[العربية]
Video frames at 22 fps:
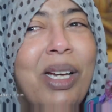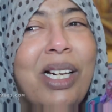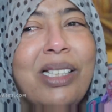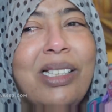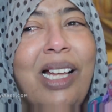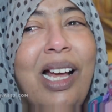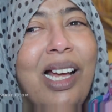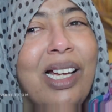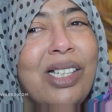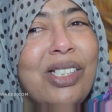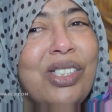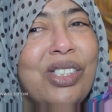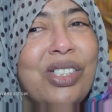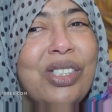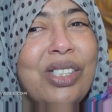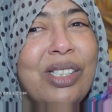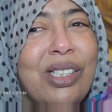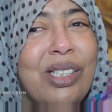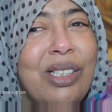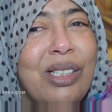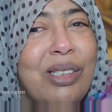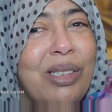ضرب ضربيه
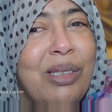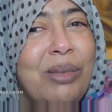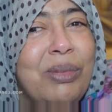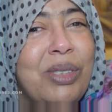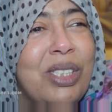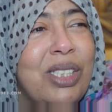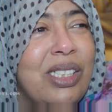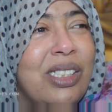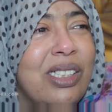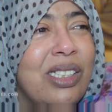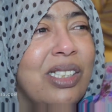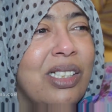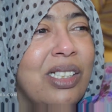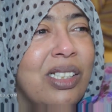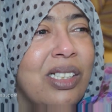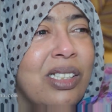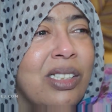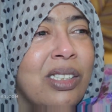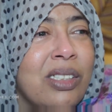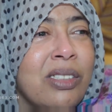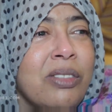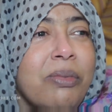لاطونسيون الشبكه
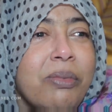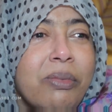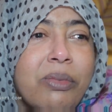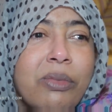15 عام